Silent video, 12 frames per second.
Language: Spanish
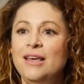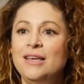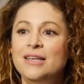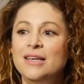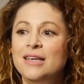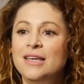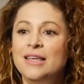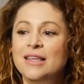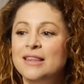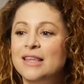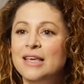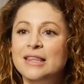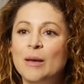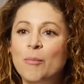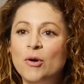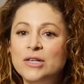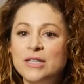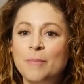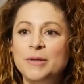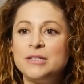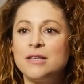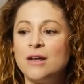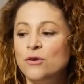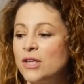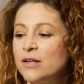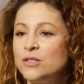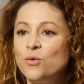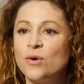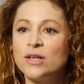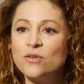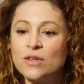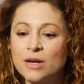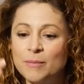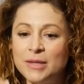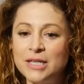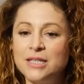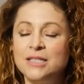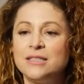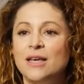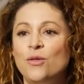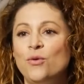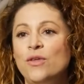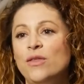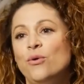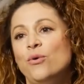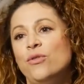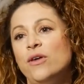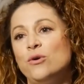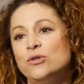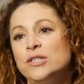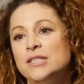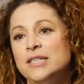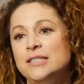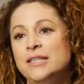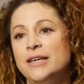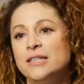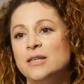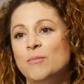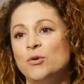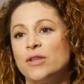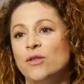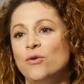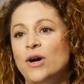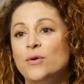Y, te pones a pensarlo y tardas un rato y de repente has listado 10 o 12 cosas que sí que has mm. aportado.